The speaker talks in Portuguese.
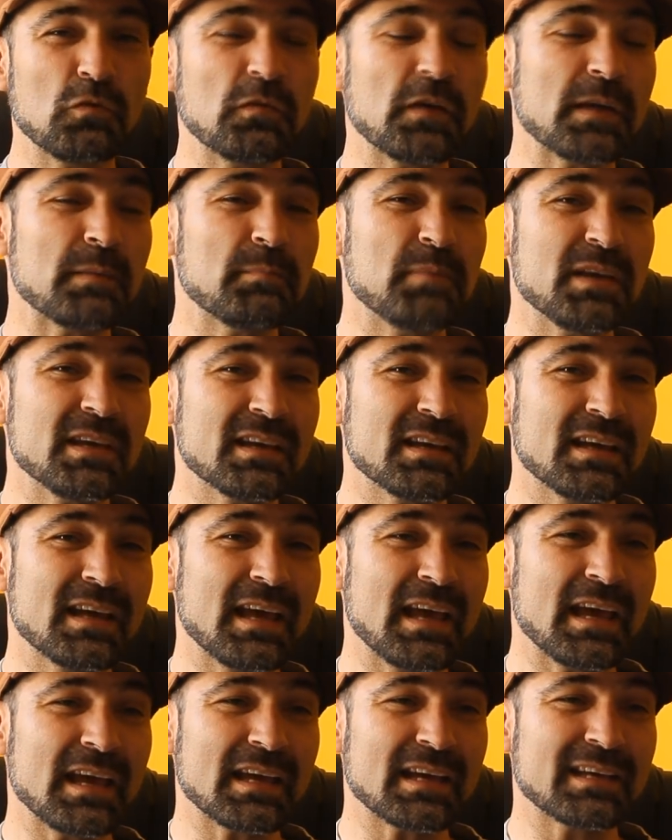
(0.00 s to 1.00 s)
O vaping
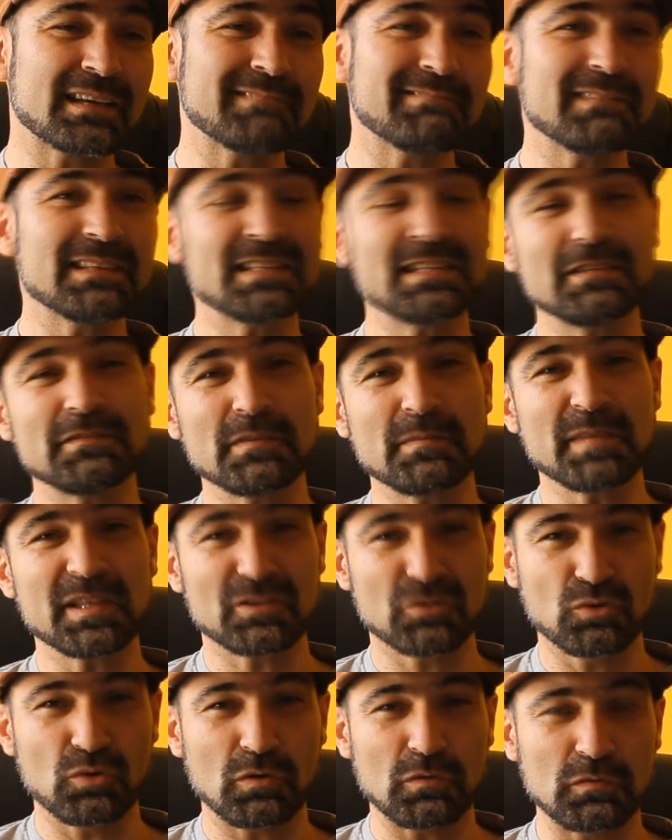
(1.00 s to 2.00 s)
é
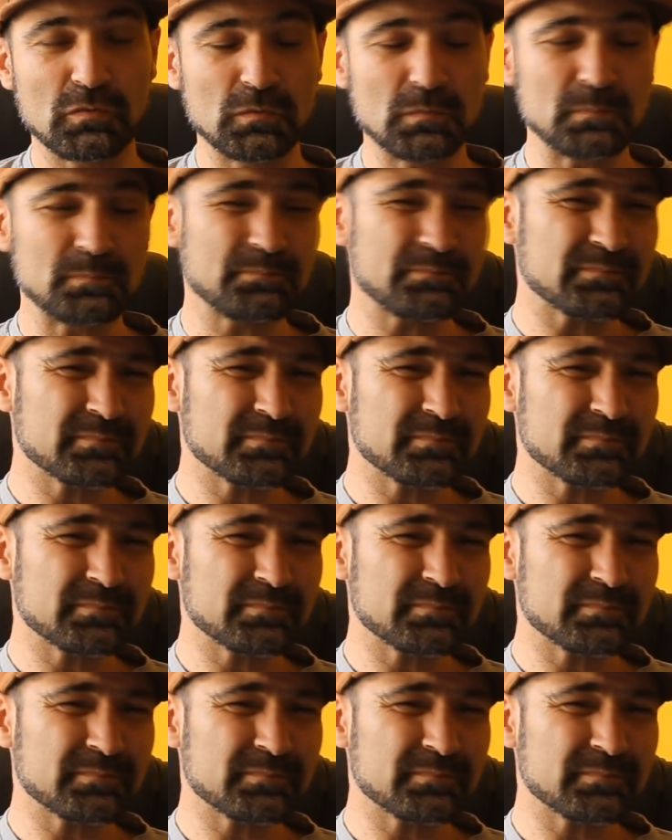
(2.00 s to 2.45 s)
relativamente novo,